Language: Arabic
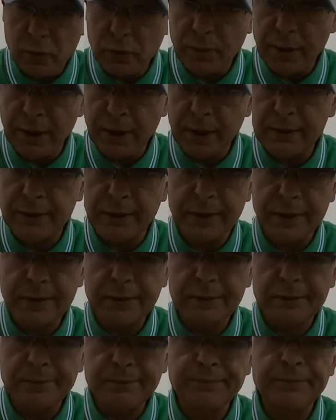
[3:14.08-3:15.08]

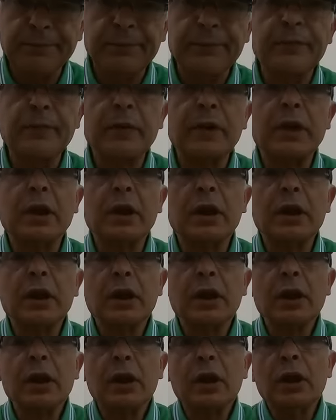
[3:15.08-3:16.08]
والباطل
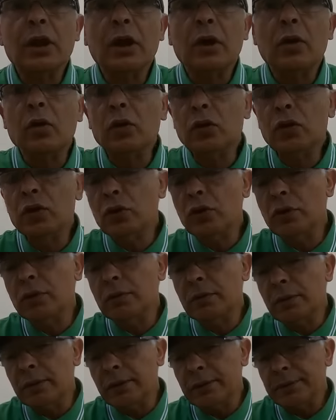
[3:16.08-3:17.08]

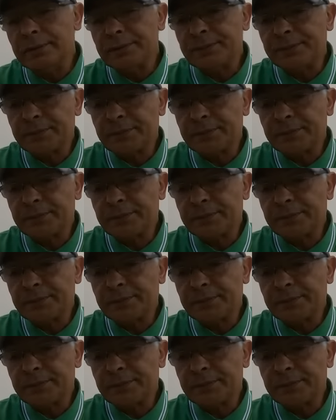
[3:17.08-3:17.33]
واليوم